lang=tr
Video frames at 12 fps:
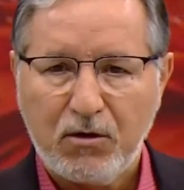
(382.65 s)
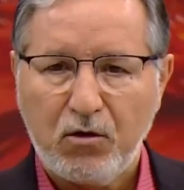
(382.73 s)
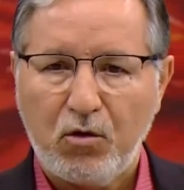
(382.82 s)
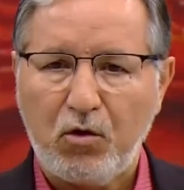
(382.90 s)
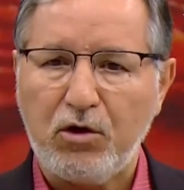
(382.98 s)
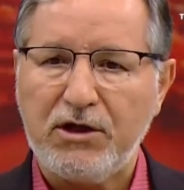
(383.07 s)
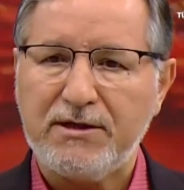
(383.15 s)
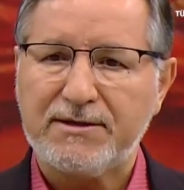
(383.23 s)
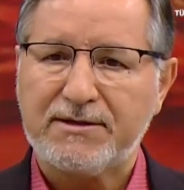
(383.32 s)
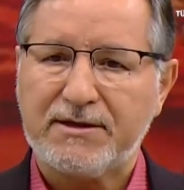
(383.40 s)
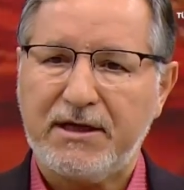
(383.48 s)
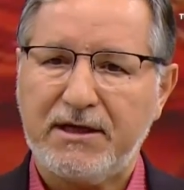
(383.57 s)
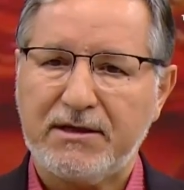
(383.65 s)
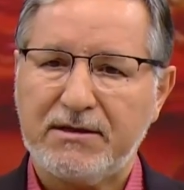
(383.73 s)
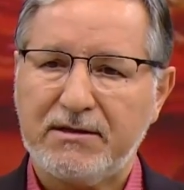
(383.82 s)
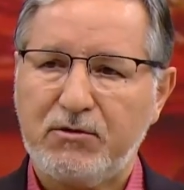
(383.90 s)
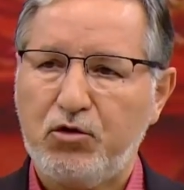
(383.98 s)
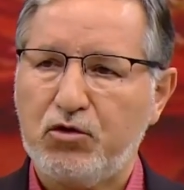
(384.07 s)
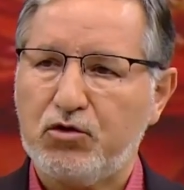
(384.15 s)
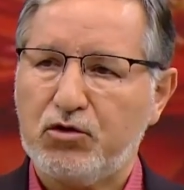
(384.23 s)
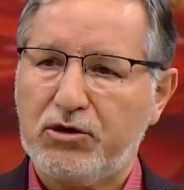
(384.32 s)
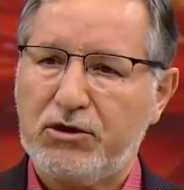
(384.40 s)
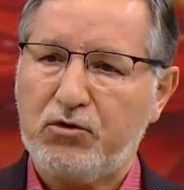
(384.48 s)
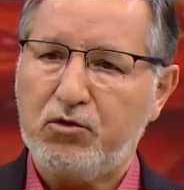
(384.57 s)
o insan yüz
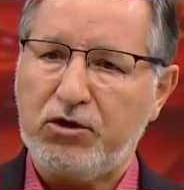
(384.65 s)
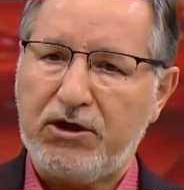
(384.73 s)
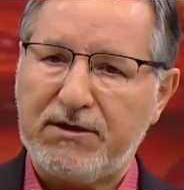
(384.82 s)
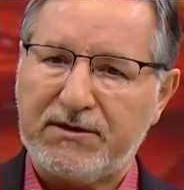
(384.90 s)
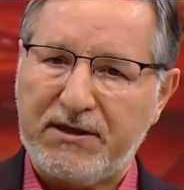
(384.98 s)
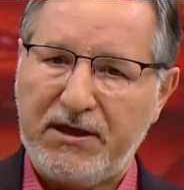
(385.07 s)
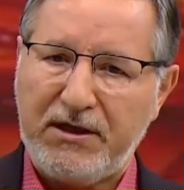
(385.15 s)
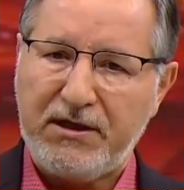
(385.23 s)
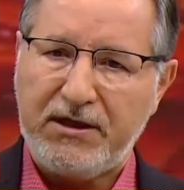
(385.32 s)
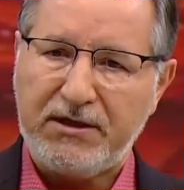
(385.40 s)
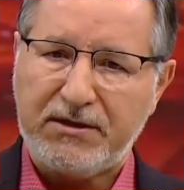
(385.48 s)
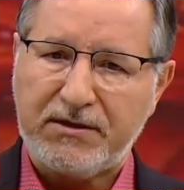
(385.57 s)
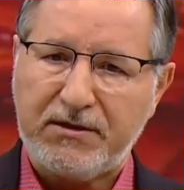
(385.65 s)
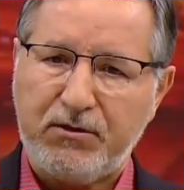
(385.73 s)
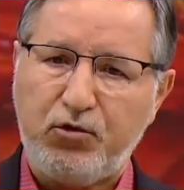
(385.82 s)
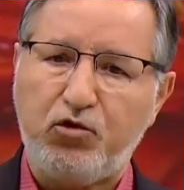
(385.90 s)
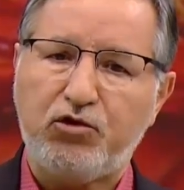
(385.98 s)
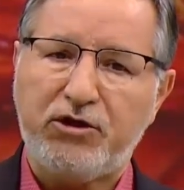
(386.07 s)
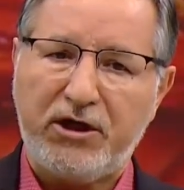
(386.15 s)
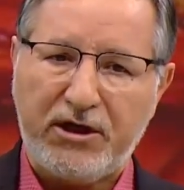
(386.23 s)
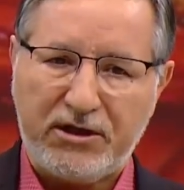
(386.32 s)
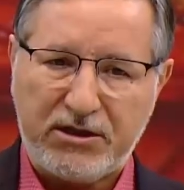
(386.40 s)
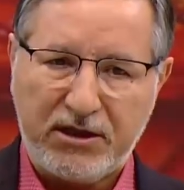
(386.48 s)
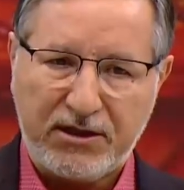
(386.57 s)
günahı silinir, yüz
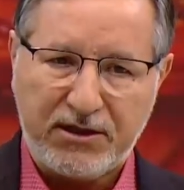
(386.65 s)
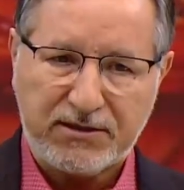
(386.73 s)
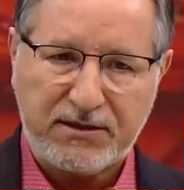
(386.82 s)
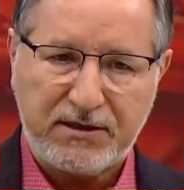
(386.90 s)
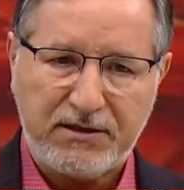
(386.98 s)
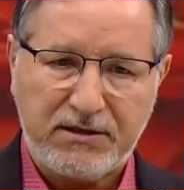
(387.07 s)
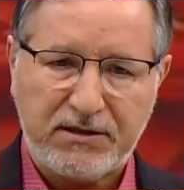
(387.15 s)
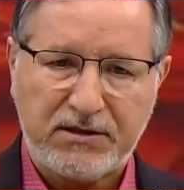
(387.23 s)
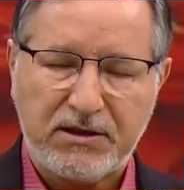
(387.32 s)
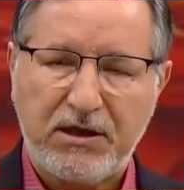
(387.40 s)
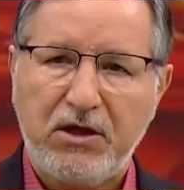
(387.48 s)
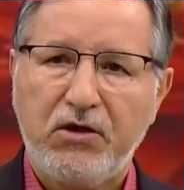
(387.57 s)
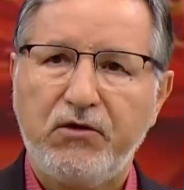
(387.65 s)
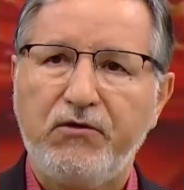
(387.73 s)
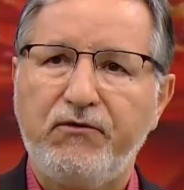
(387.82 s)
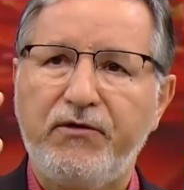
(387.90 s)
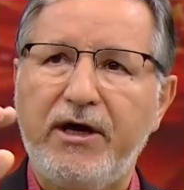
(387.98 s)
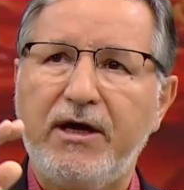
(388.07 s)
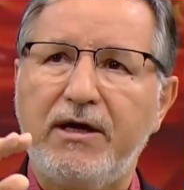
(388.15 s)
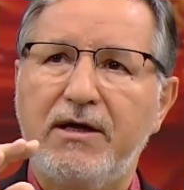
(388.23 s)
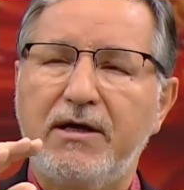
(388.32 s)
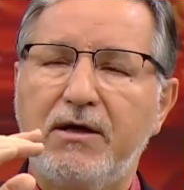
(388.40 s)
derece kazanır ve